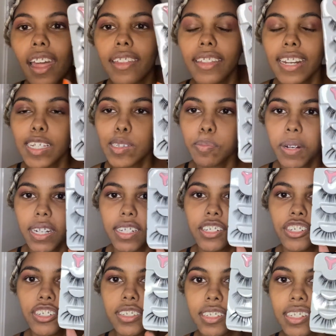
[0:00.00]
Três pares
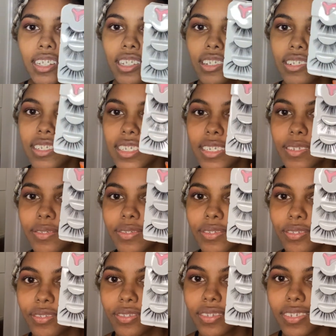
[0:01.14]
de cílios
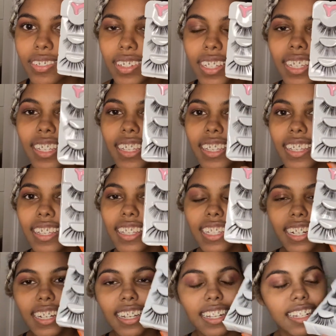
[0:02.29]
e
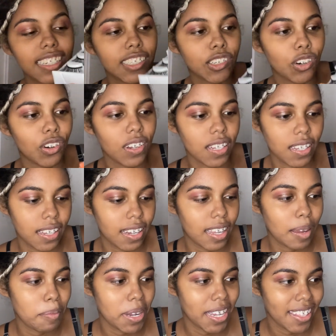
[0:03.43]
aquelas colas lá que é
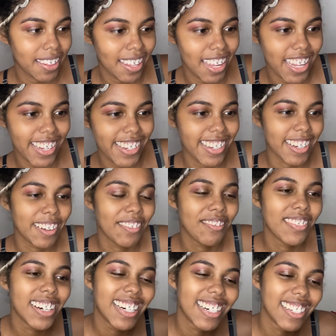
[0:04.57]
magnética.
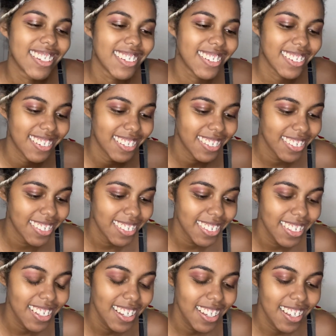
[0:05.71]
Mano,
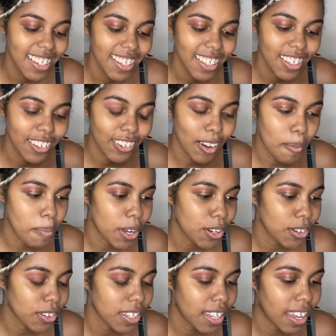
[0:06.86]
tô
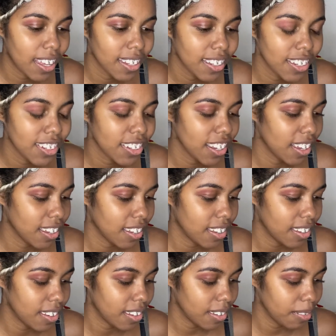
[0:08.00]
apaixonada já.
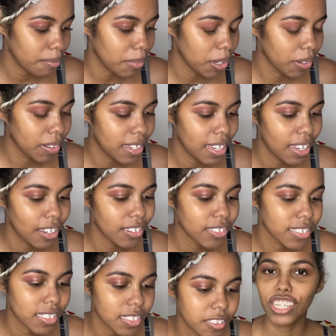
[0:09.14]
Meu
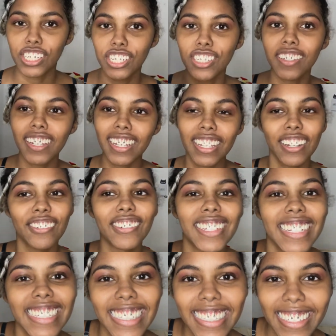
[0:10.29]
Deus. Isso daqui eu vou
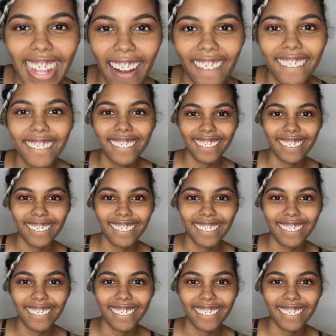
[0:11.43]
testar